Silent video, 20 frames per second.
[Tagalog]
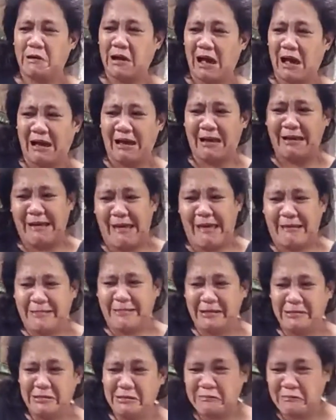kung
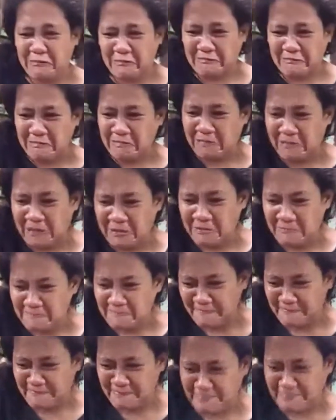kakayanin ko.
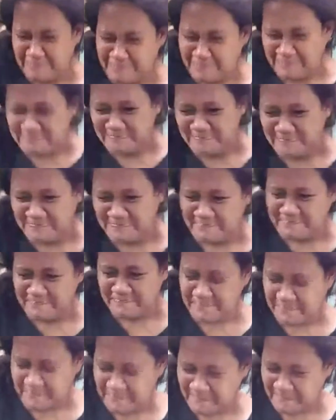Kakayanin po
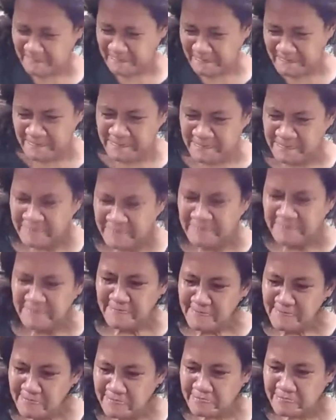natin yan, Ate Anna
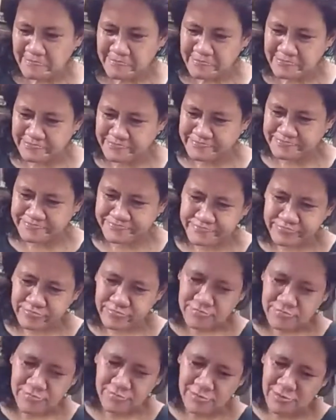first. So, basta
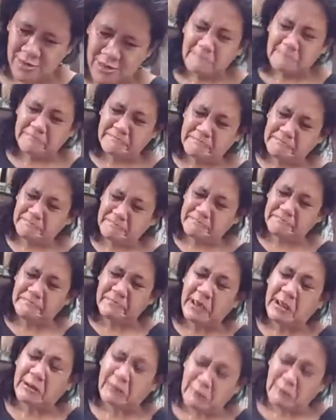may
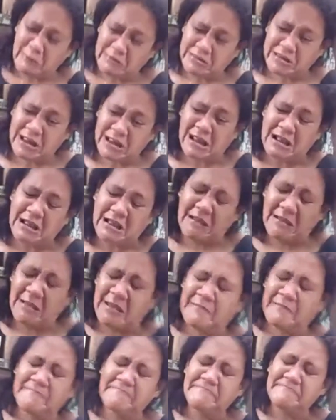sala. Pero talagang
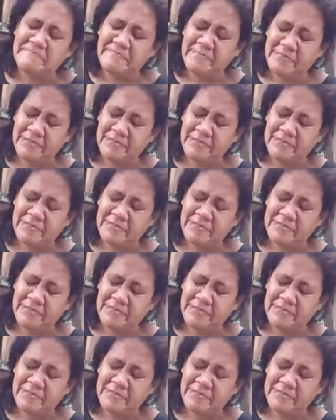ang,